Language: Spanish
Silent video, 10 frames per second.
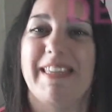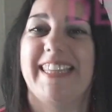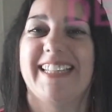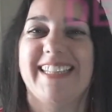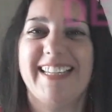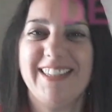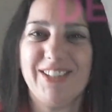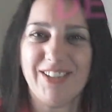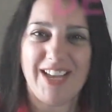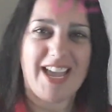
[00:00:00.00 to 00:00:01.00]
mientras
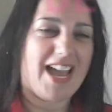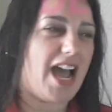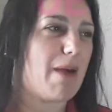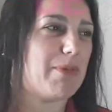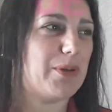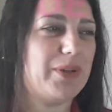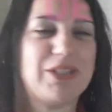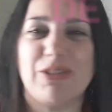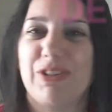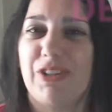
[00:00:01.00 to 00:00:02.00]
tanto,
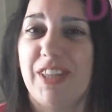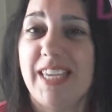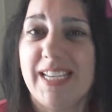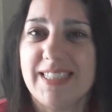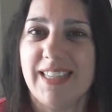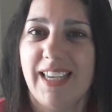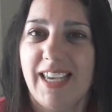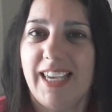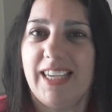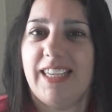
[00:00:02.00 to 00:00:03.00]
aprovecho estos días
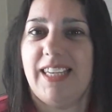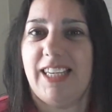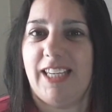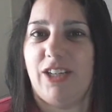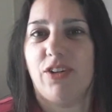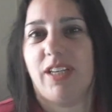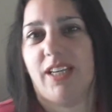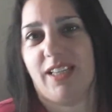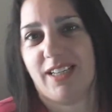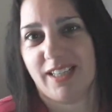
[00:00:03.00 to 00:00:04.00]
y no
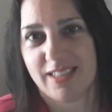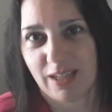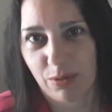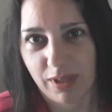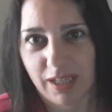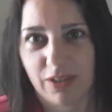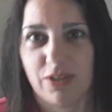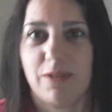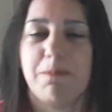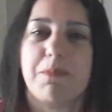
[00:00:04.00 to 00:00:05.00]
quería dejar de
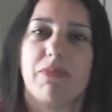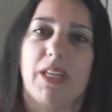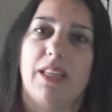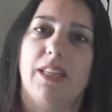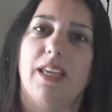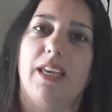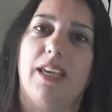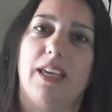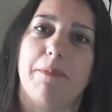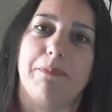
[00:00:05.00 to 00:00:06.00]
saludarlos.
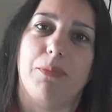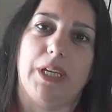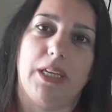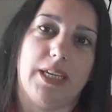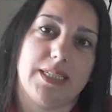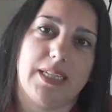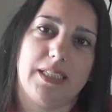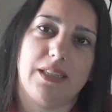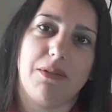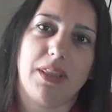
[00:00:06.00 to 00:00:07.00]
Eh, y hacer
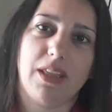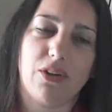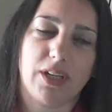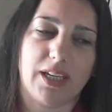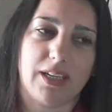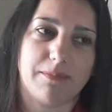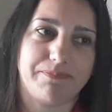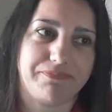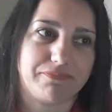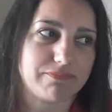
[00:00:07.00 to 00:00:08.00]
este video que
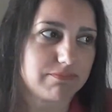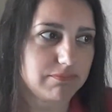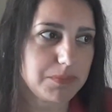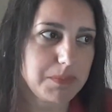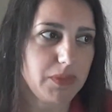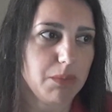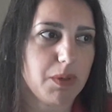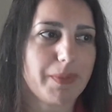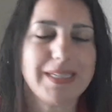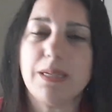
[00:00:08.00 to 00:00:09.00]
mm,
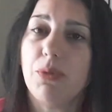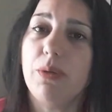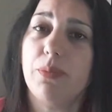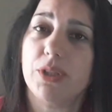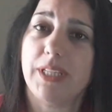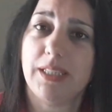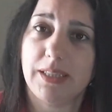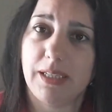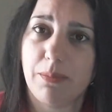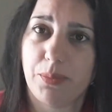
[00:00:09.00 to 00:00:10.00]
me parece muy
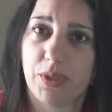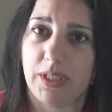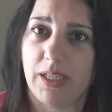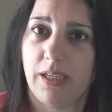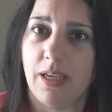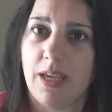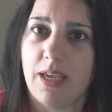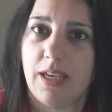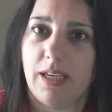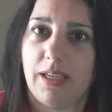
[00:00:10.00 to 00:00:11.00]
importante porque
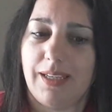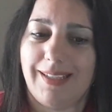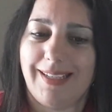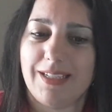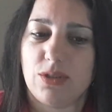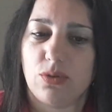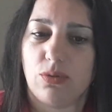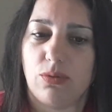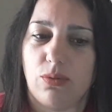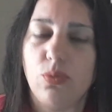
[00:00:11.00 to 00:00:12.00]
es
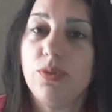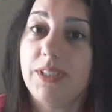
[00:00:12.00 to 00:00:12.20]
un